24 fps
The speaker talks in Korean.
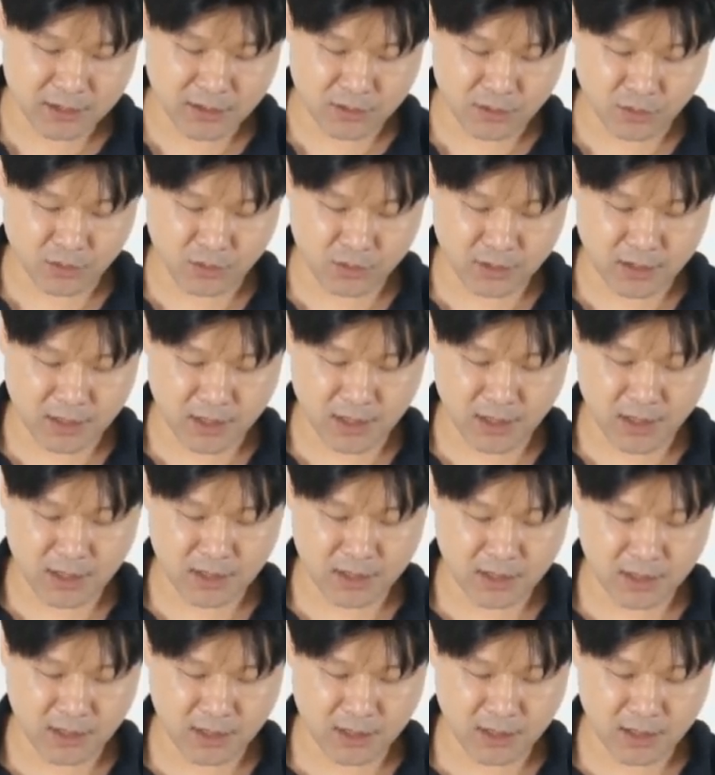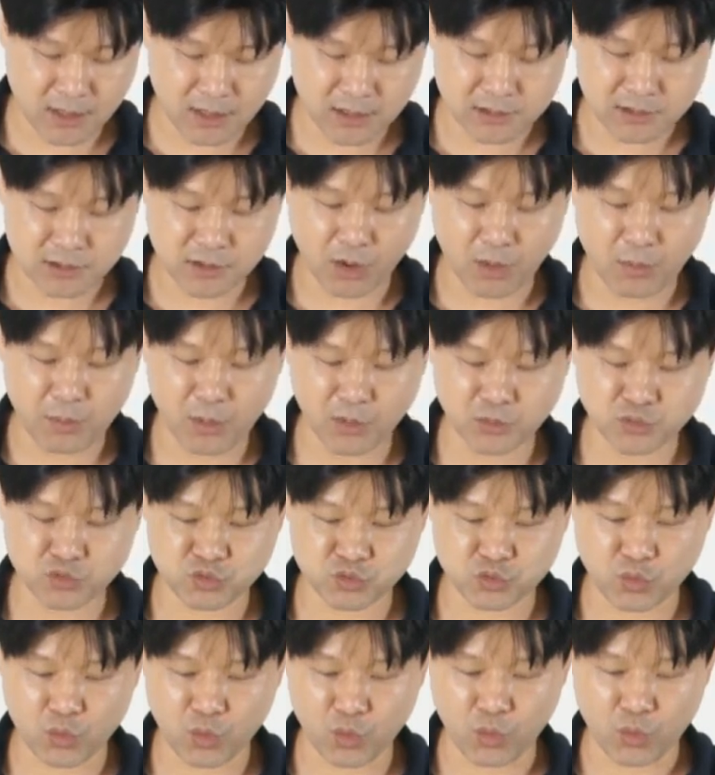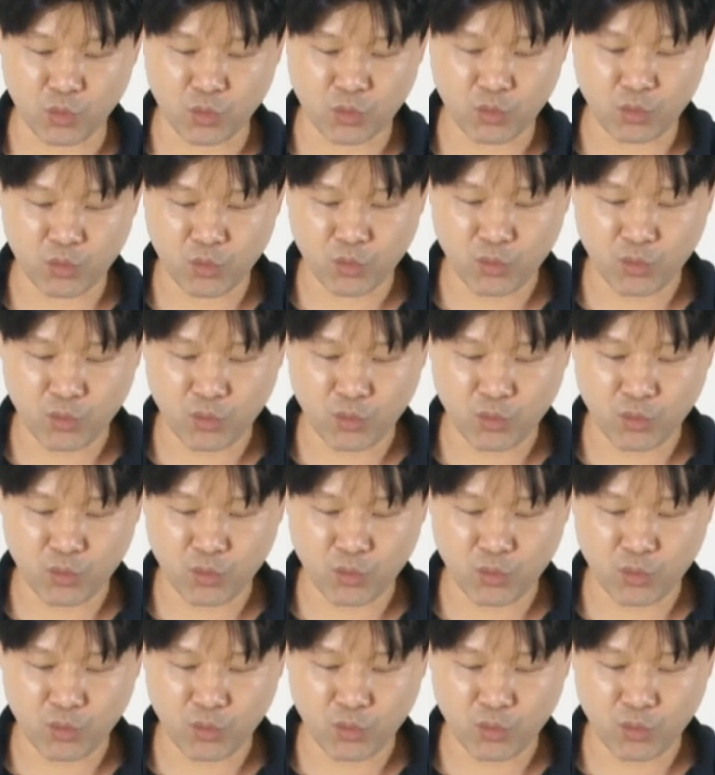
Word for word: 이렇게 접어주고